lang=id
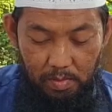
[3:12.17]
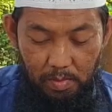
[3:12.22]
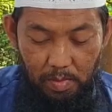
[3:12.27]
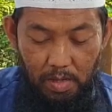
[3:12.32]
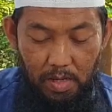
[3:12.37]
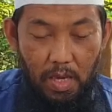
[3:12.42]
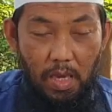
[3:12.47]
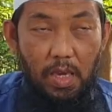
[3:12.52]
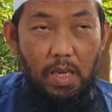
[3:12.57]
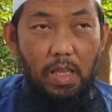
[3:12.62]

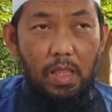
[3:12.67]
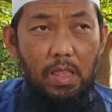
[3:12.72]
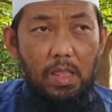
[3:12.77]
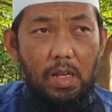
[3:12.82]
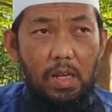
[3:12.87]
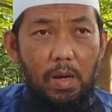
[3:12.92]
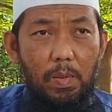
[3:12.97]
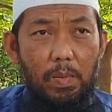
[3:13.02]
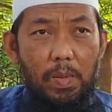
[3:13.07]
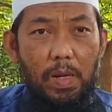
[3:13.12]
bagaikan
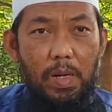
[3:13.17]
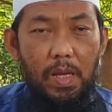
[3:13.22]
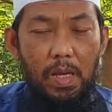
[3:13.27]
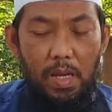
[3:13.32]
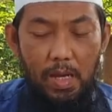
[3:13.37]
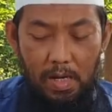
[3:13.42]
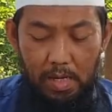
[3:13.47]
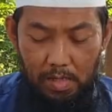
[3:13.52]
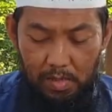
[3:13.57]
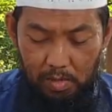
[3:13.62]
tidak
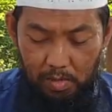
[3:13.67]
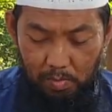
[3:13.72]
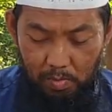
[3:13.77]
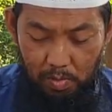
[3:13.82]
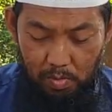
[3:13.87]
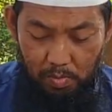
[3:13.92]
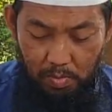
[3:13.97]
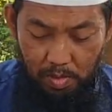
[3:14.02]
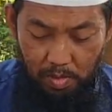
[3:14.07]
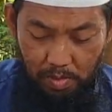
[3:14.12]
pernah ada
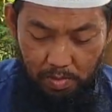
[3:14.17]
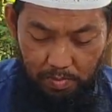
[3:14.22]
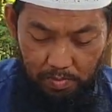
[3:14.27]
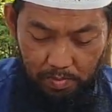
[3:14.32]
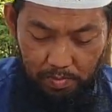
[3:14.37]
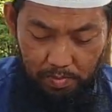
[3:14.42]
sebelumnya.